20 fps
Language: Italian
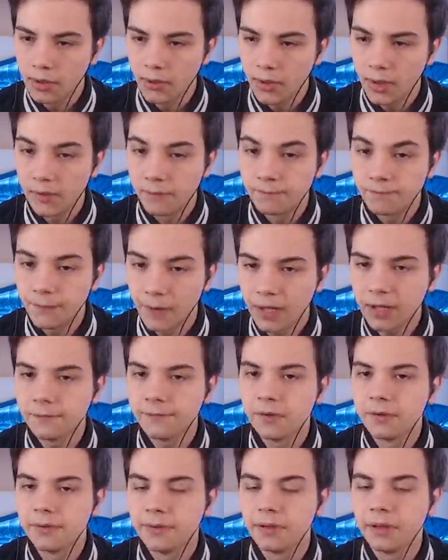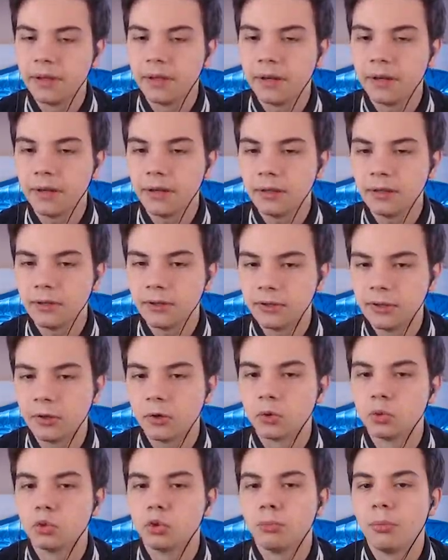e farvi vedere,
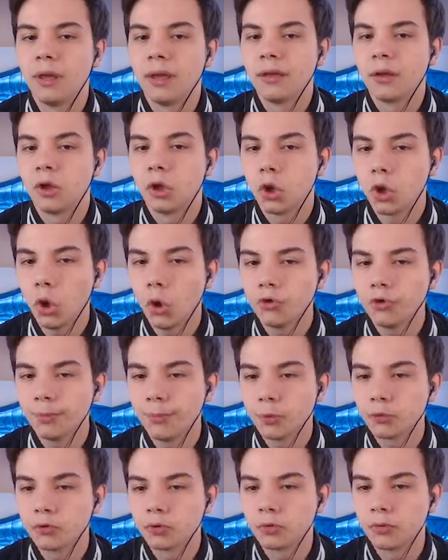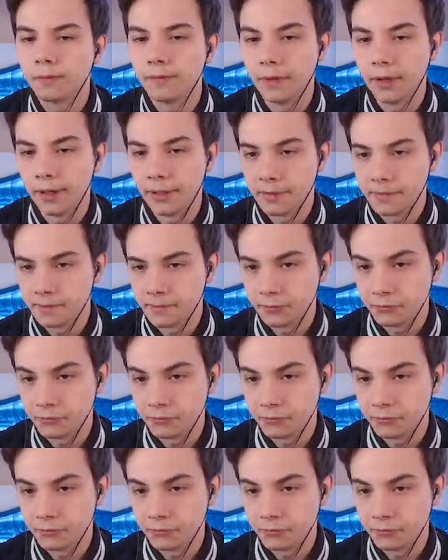secondo me, cosa possono fare.